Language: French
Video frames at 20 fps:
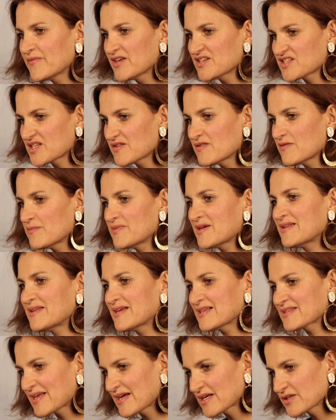J'avais mis un
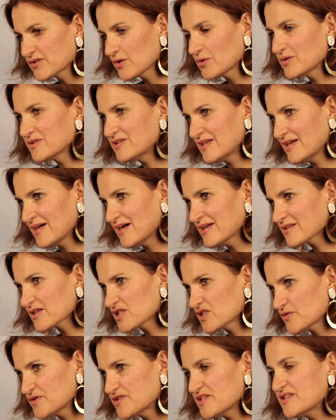extracteur au théâtre.
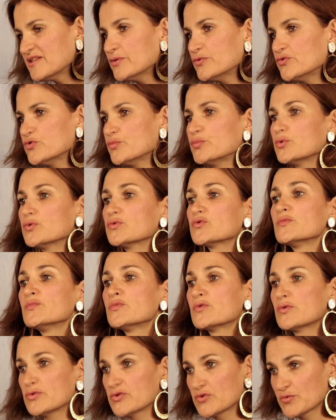Je faisais des jus pour tout le
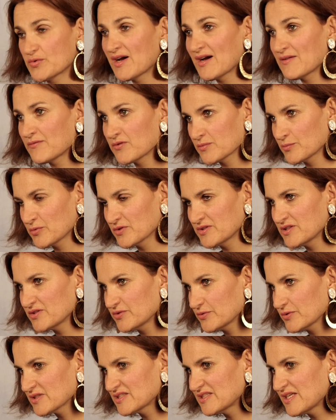monde le soir avant de monter
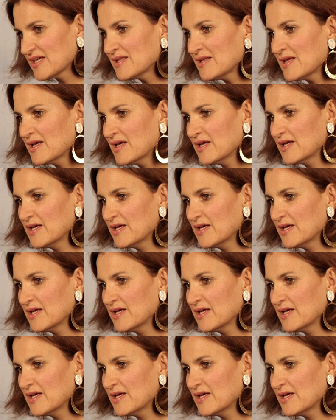sur scène.